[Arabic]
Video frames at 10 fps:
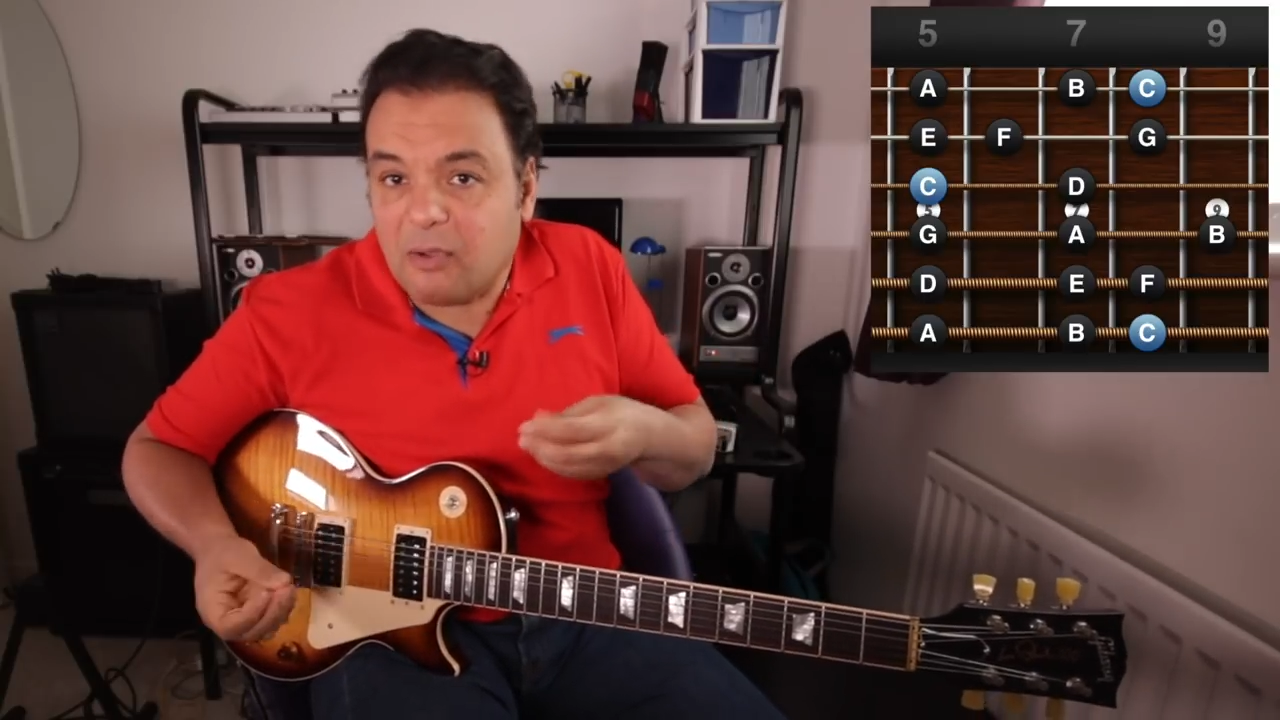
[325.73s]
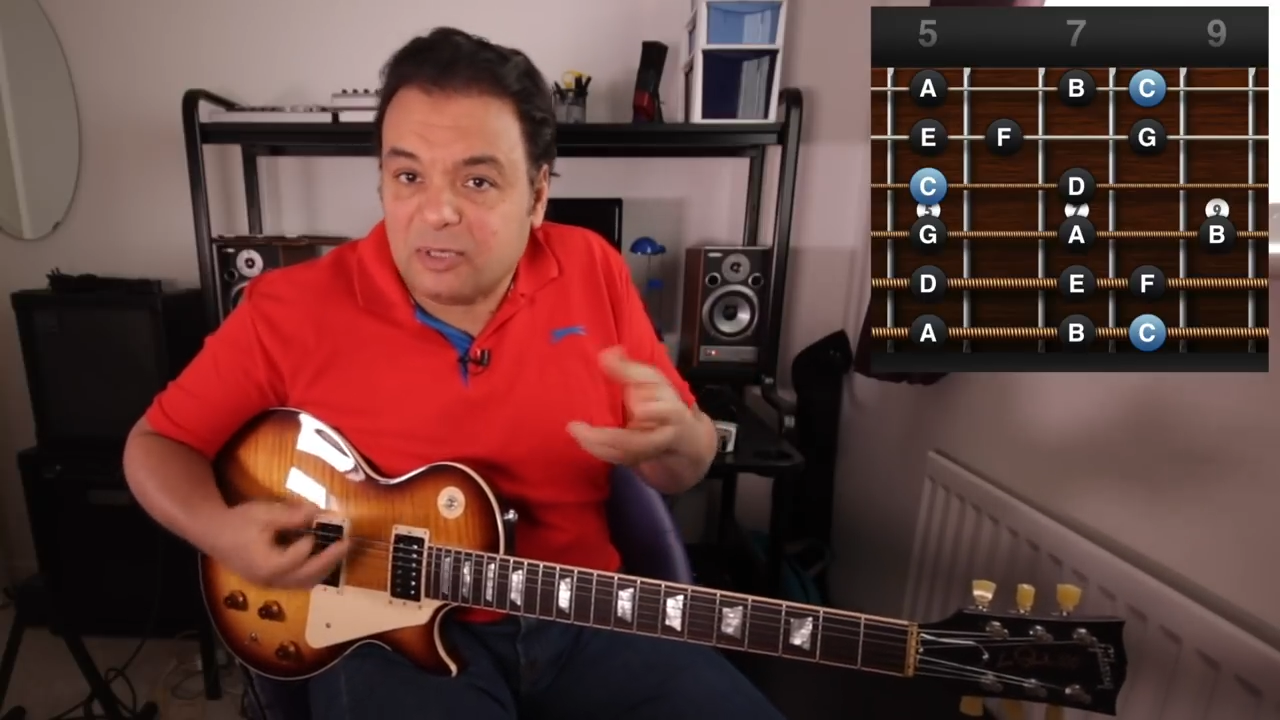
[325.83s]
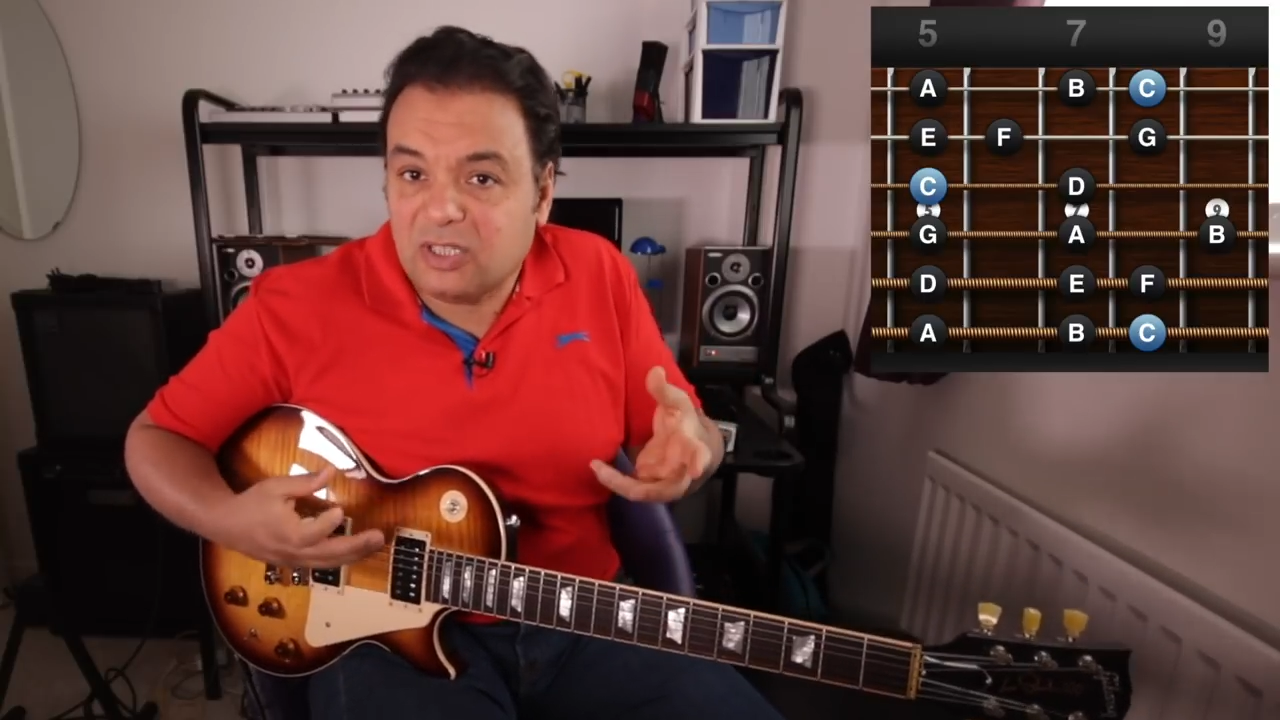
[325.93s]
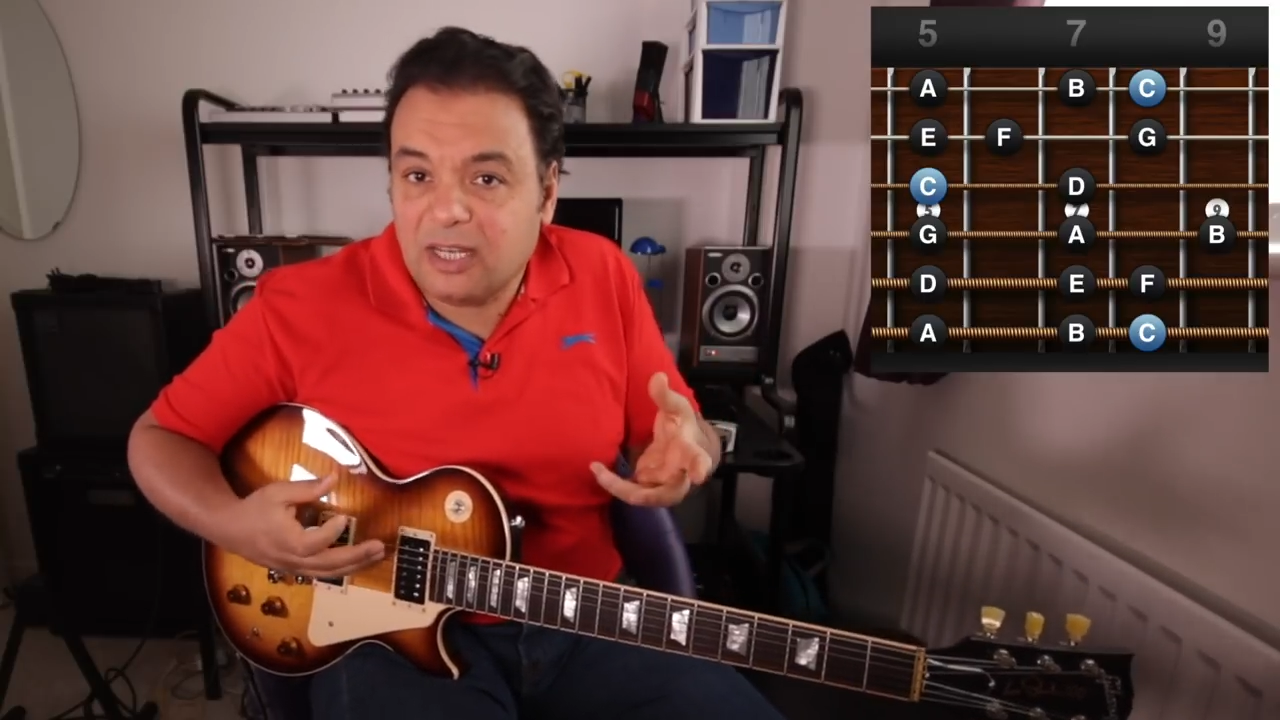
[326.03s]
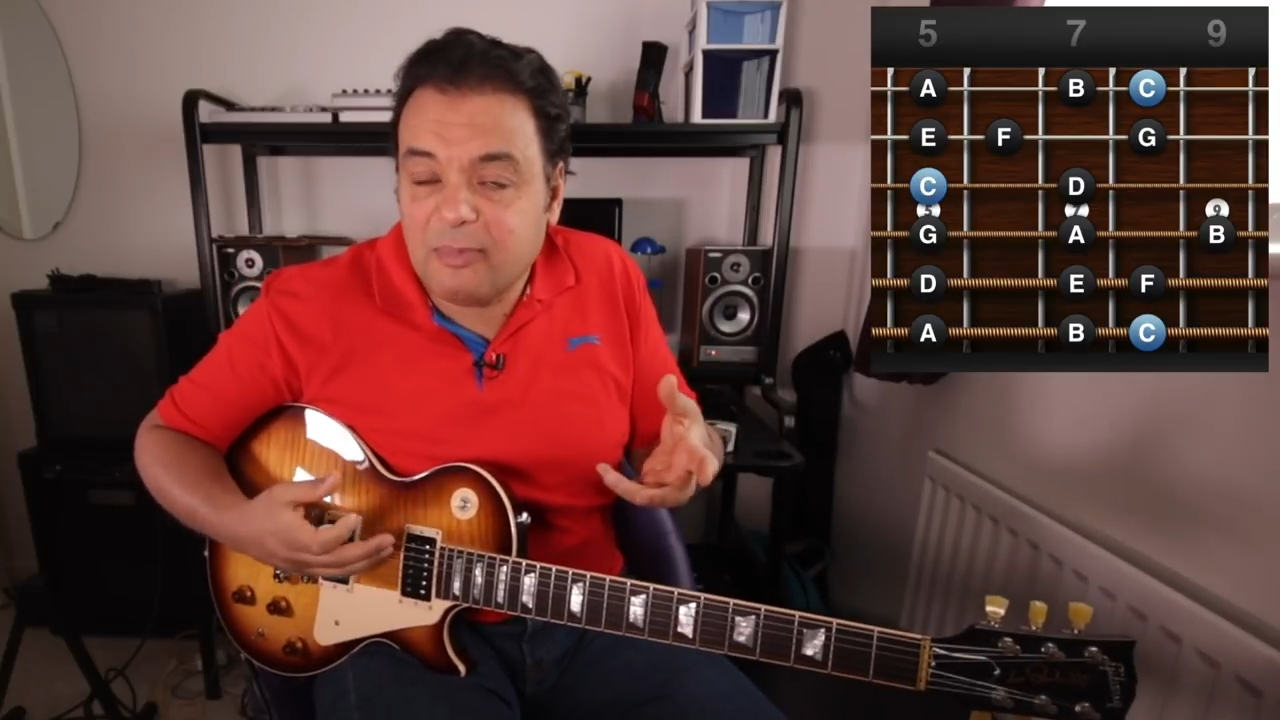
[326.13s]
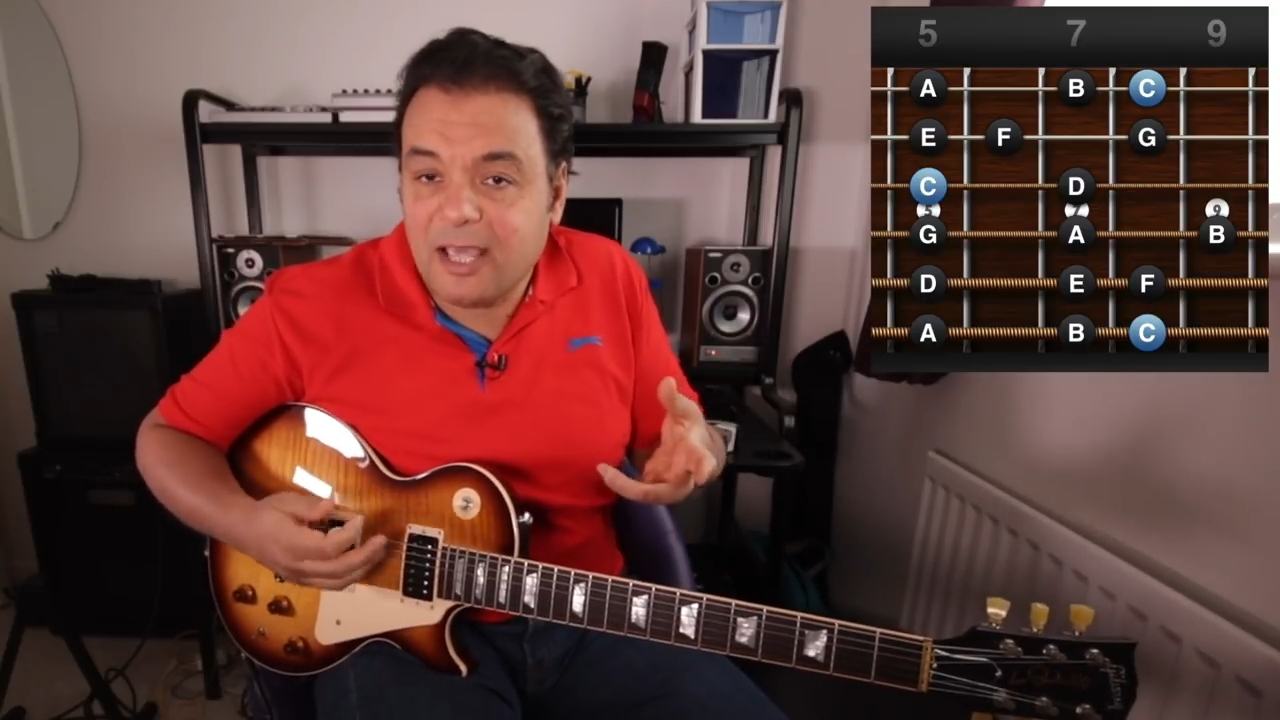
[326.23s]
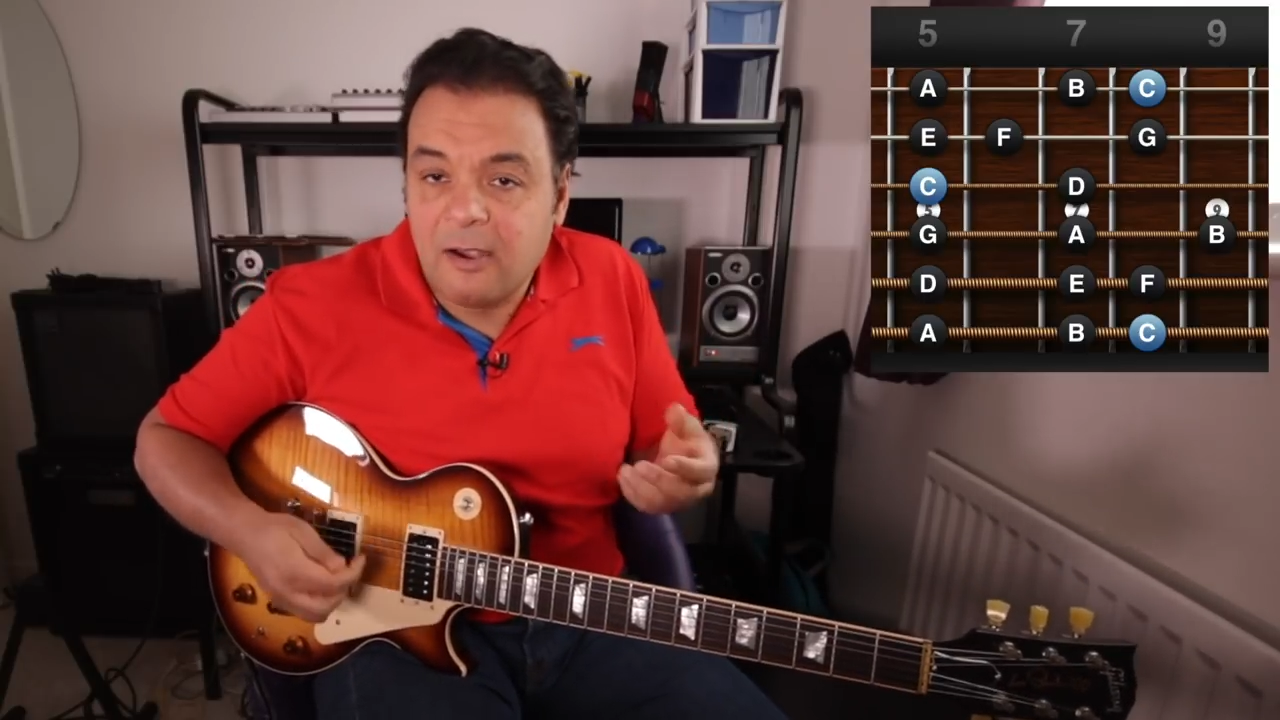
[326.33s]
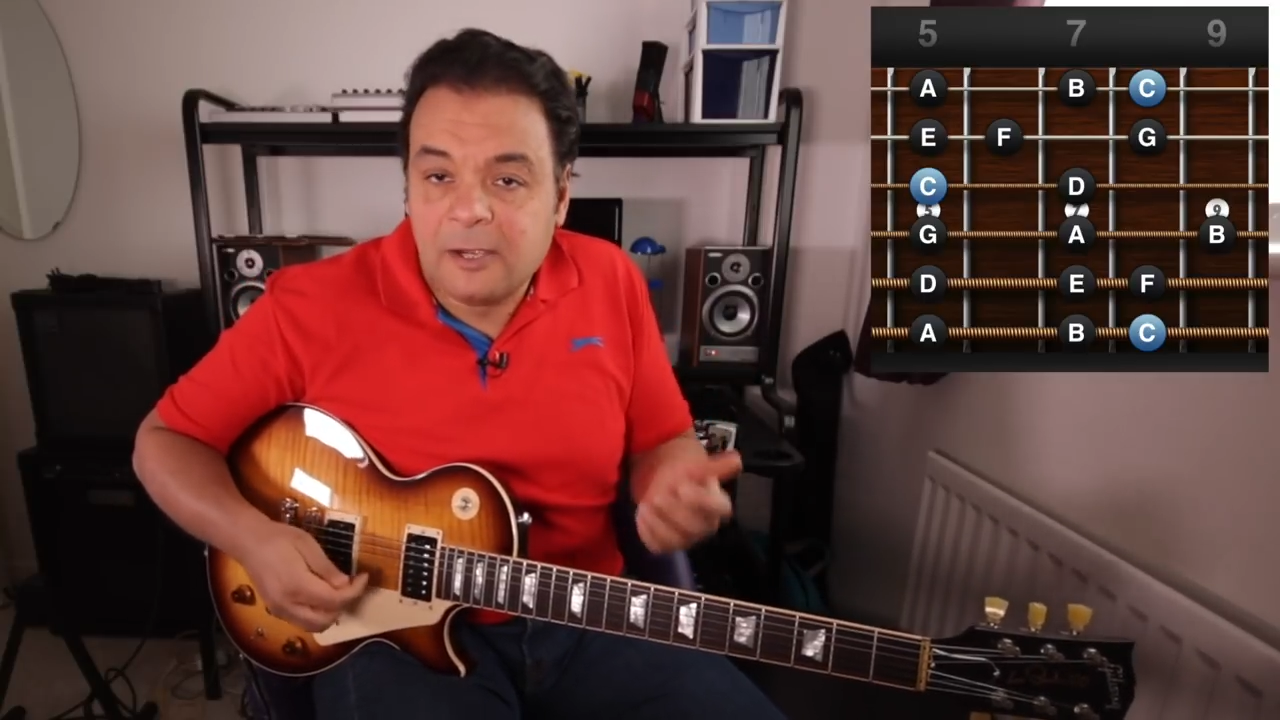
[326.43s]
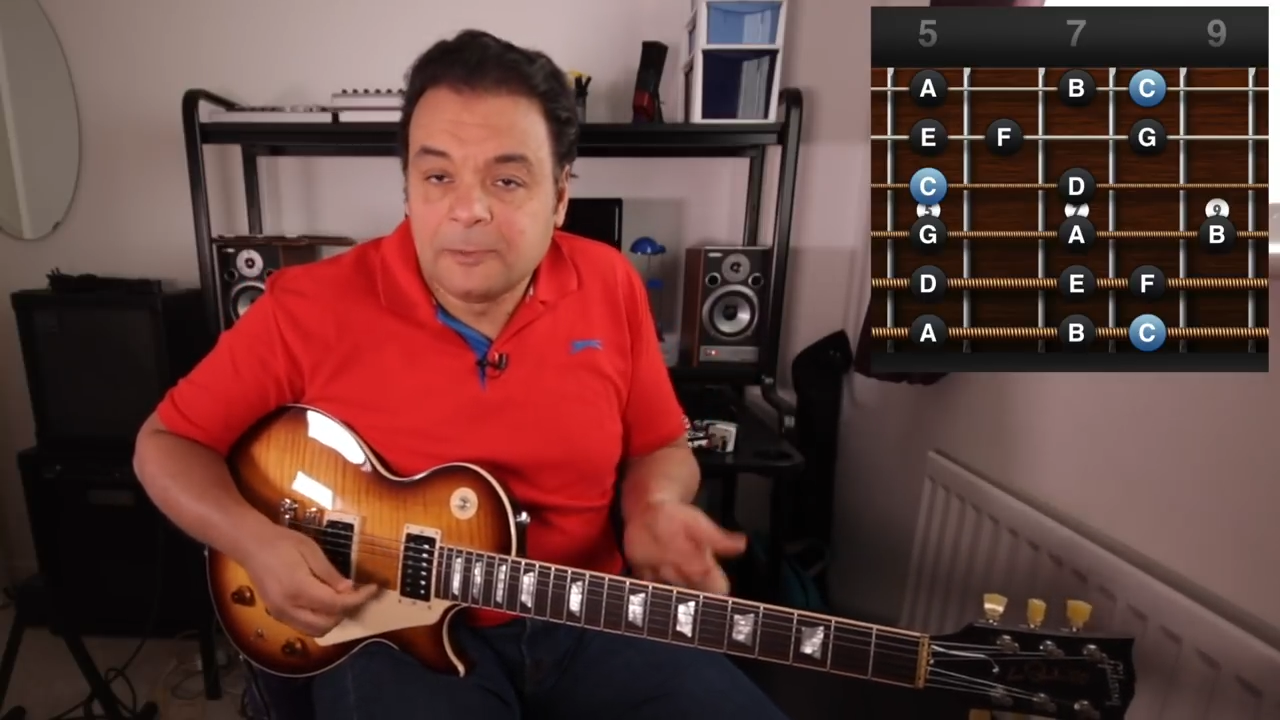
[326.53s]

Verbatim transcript: وعملت اللي قبلها